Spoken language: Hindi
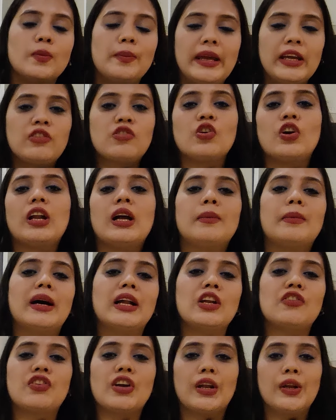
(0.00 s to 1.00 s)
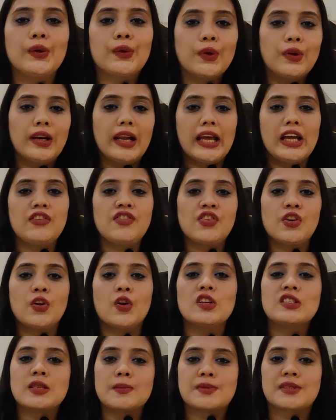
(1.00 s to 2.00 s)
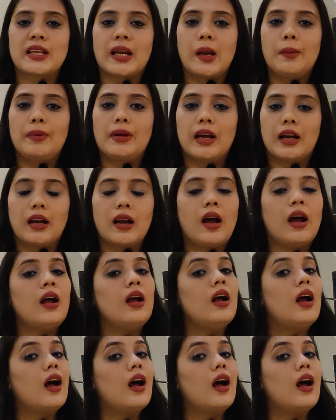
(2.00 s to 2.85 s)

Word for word: सो मेक श्योर हमारे चैनल को लाइक शेयर और सब्सक्राइब करना